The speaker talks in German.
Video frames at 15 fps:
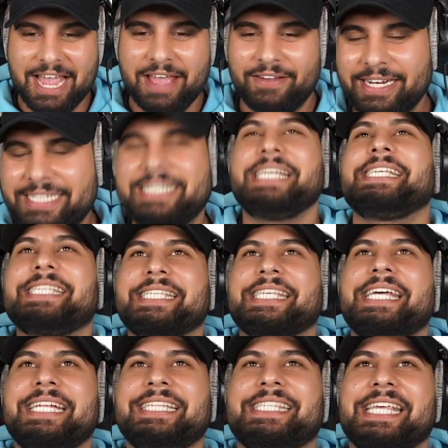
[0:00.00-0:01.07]
Wenn ich diesen
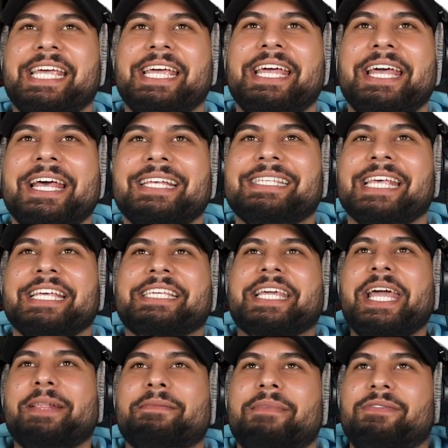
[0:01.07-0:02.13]
Skin sehe, sehe ich
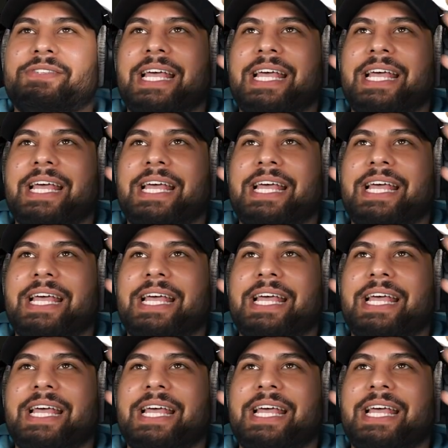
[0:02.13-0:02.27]
Kidmilf